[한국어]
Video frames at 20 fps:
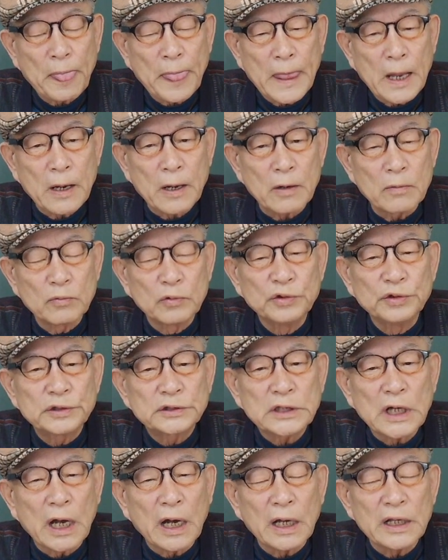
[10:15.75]
예,
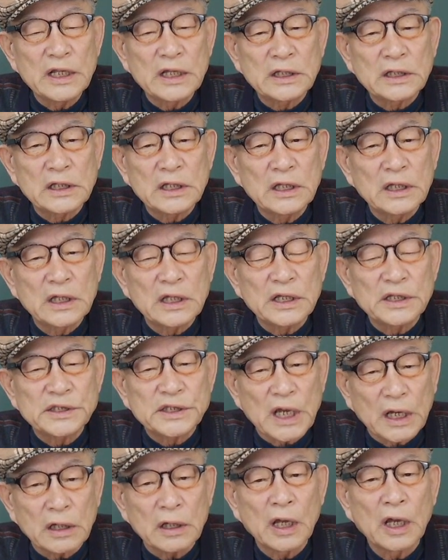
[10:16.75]
문자 익히기
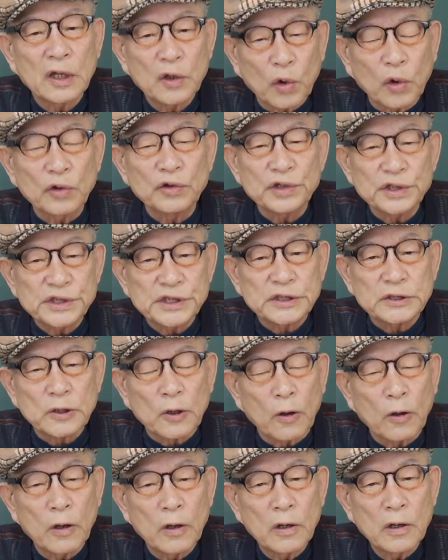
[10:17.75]
책 이런
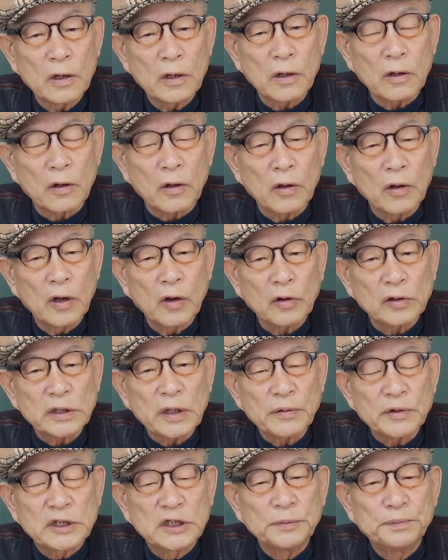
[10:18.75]
뜻이죠. 어,
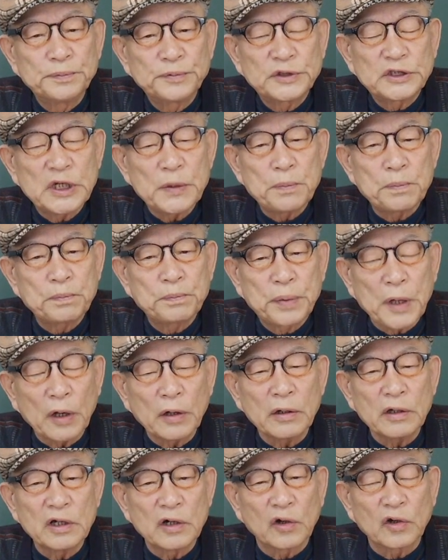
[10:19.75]
그다음
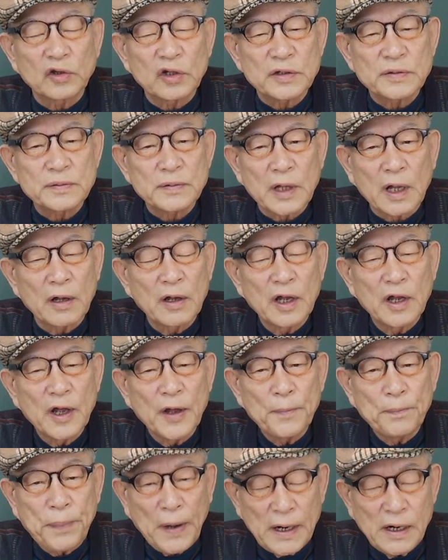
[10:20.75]
급집편 이런 것도 있습니다.
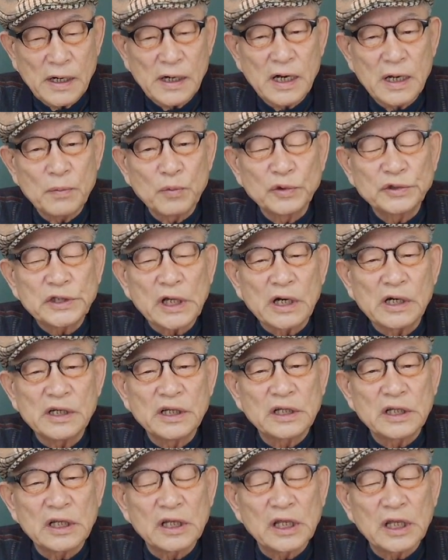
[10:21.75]
빨리 문자를
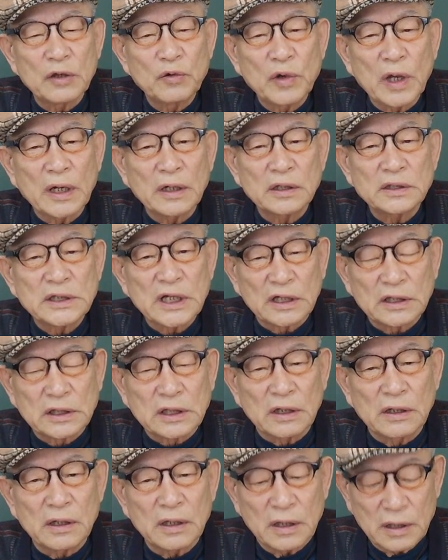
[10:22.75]
익히기 위한
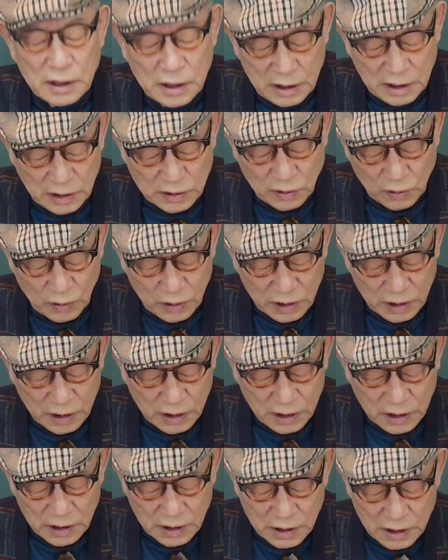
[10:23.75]
책들 그래서
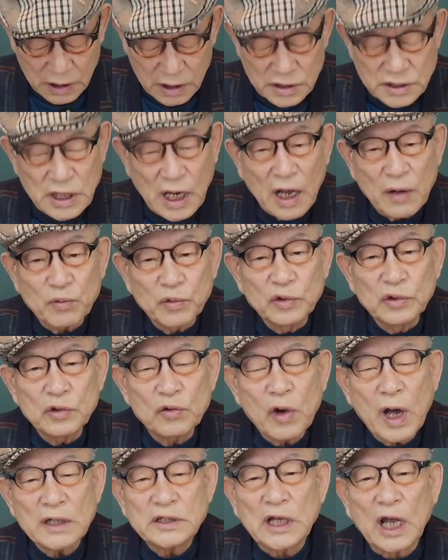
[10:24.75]
자
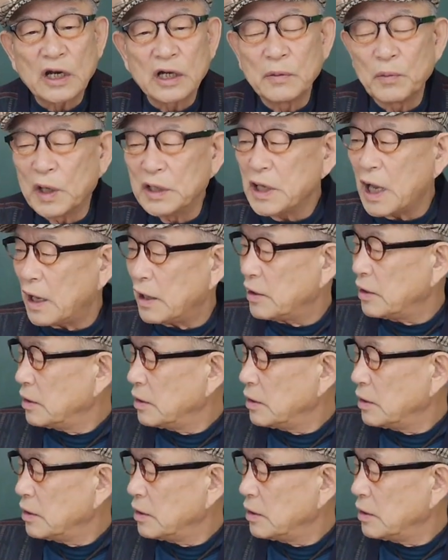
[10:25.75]
문과 자는 뭐냐?